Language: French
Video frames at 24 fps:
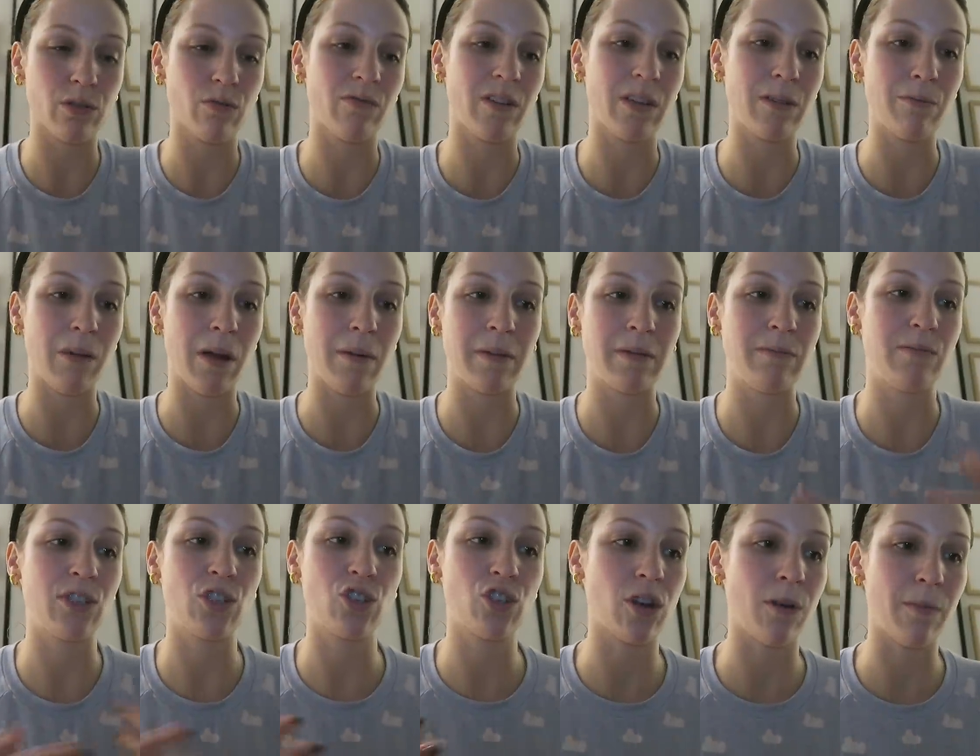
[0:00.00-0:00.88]
en sous-vêtements, même
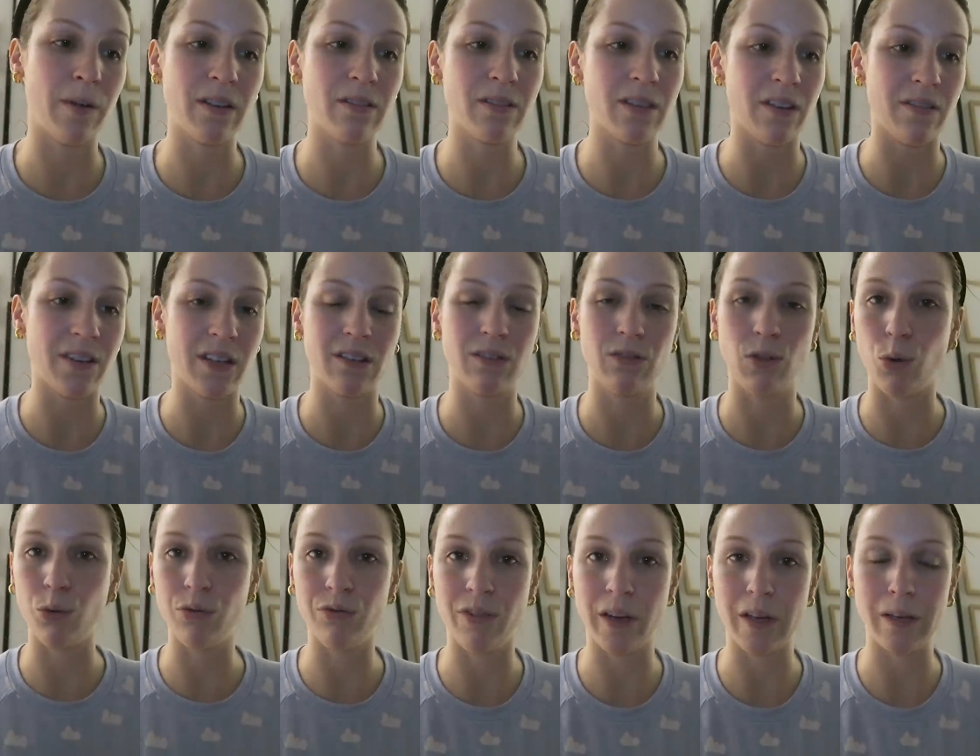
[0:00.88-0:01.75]
si je commence avec
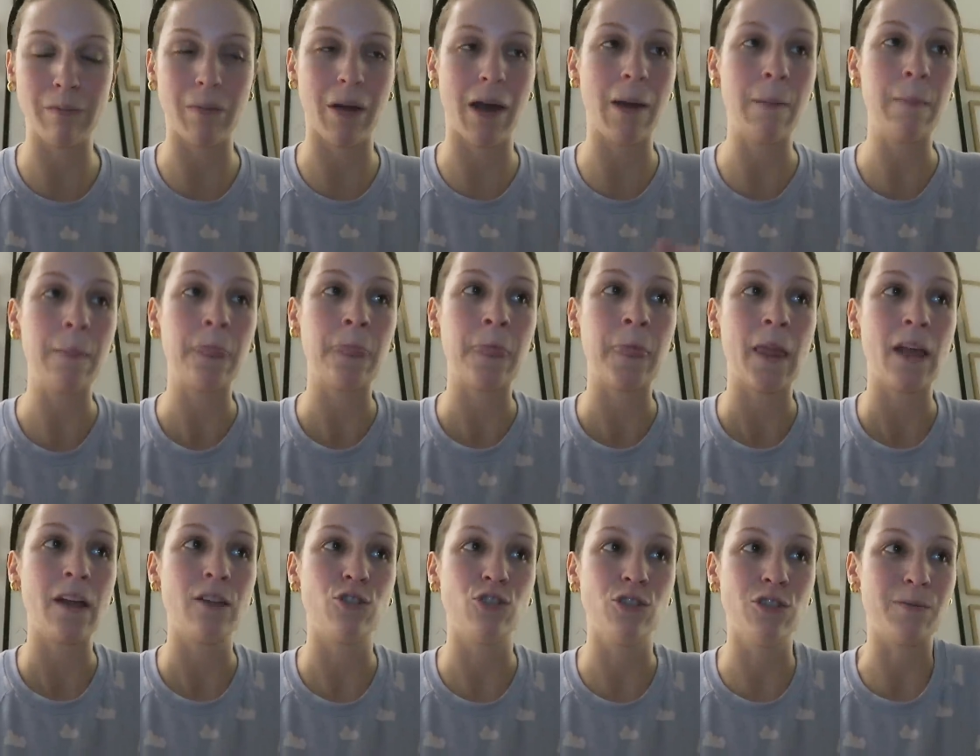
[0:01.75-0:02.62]
d'autres vêtements,
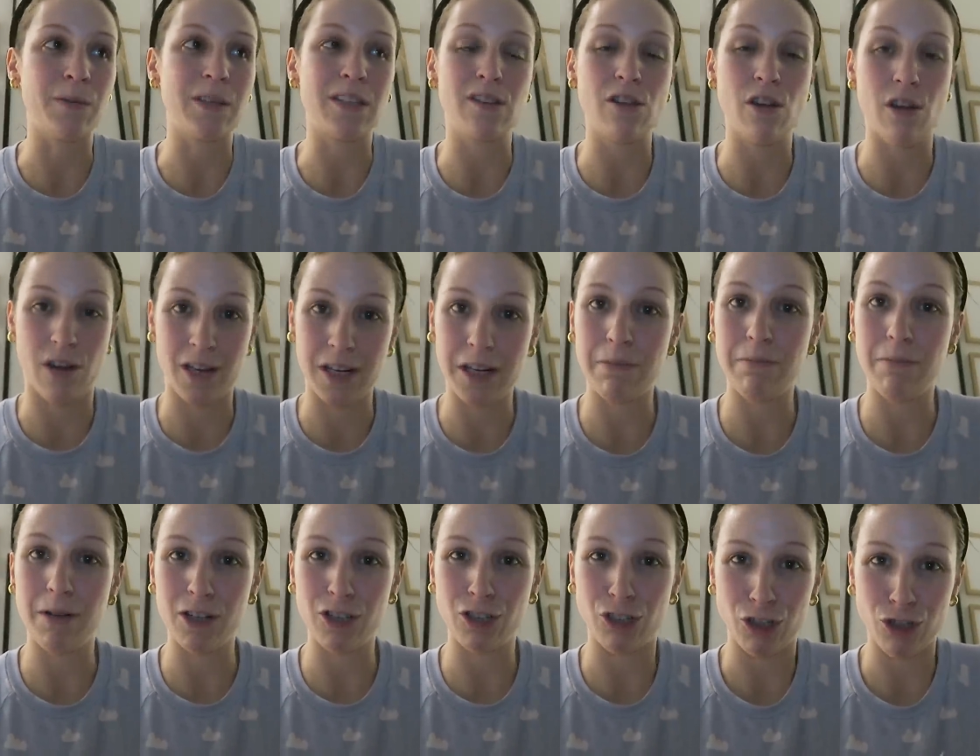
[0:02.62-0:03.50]
juste parce que
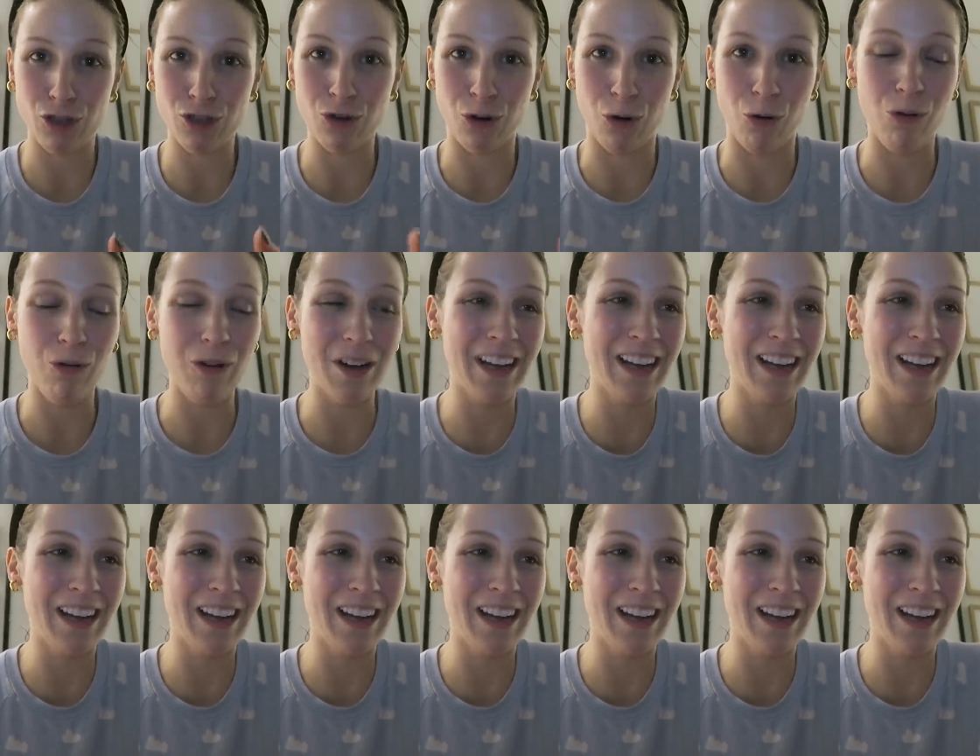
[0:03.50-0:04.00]
honnêtement j'ai chaud,